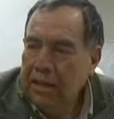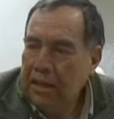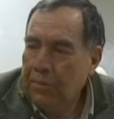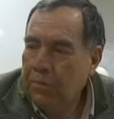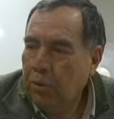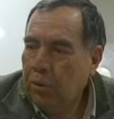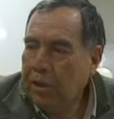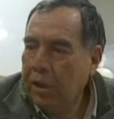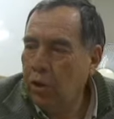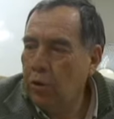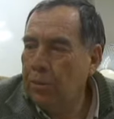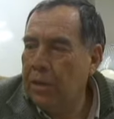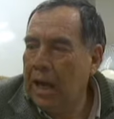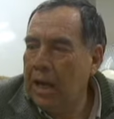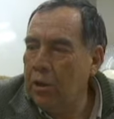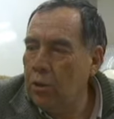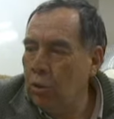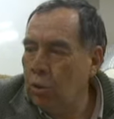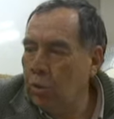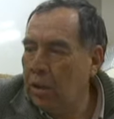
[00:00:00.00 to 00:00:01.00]
¿Y por qué no me
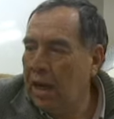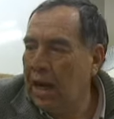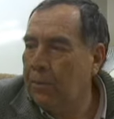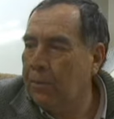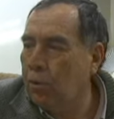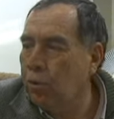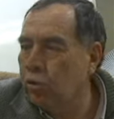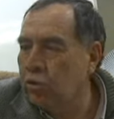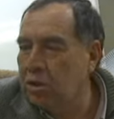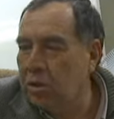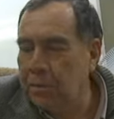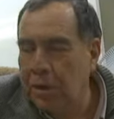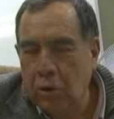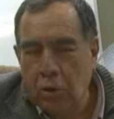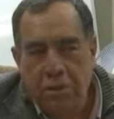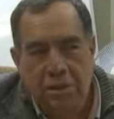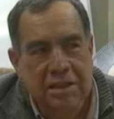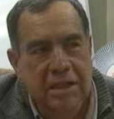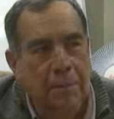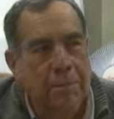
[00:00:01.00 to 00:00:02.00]
ayuda a producir
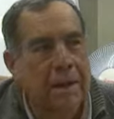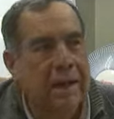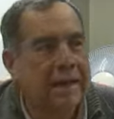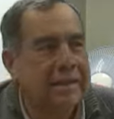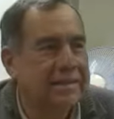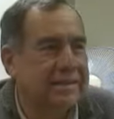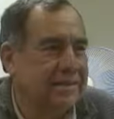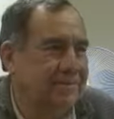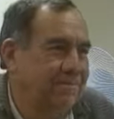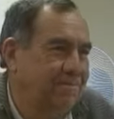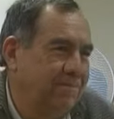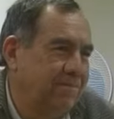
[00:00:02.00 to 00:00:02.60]
mejor mis alpacas?